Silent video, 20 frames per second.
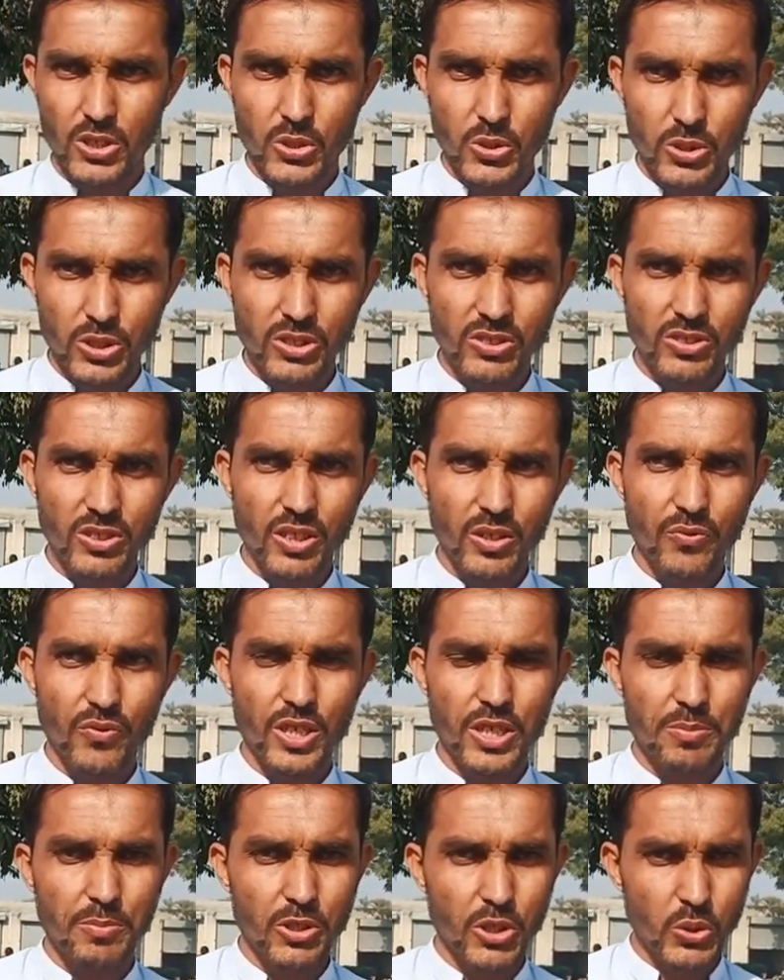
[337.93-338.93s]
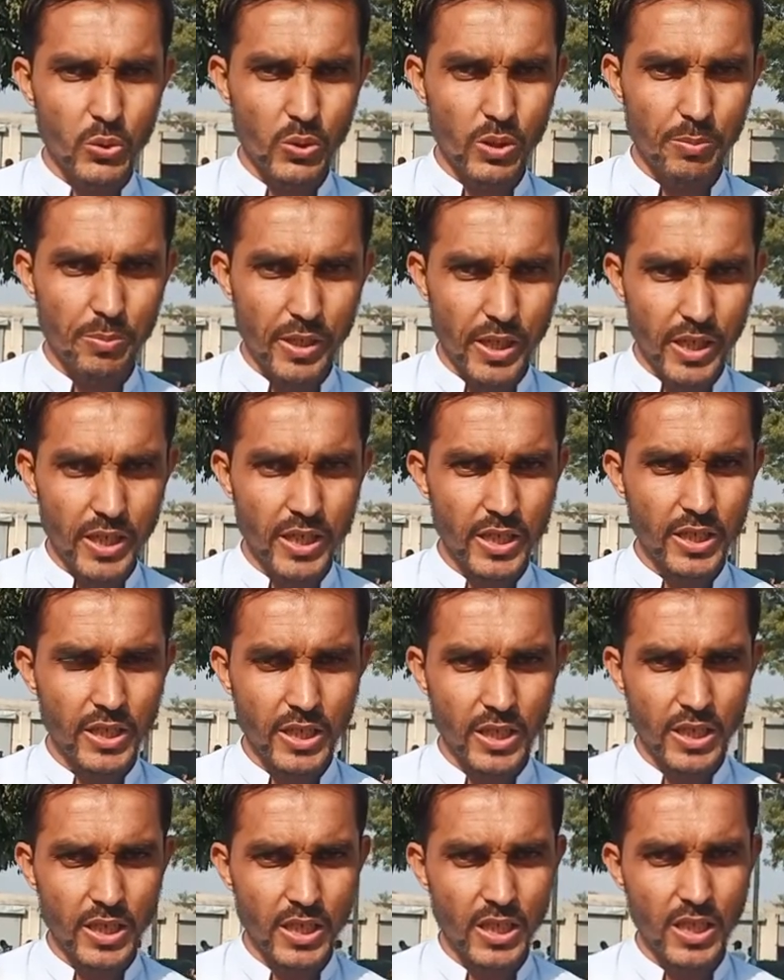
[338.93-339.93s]
छोटी सी रिफ्रेशमेंट टूर पे आए एक
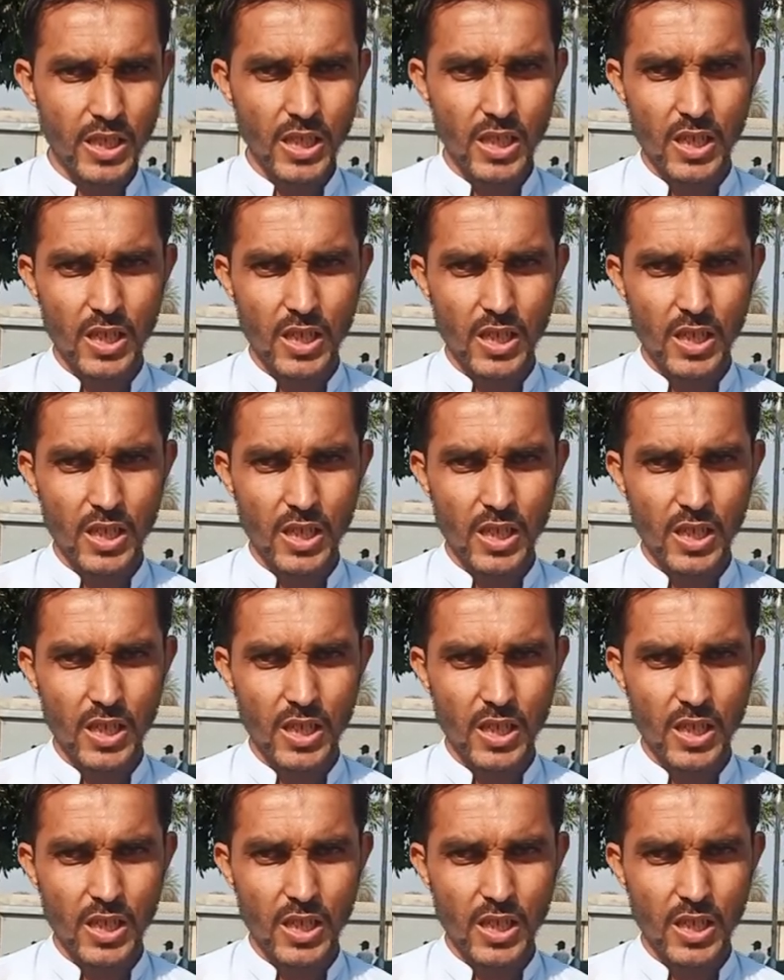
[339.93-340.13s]
दिन की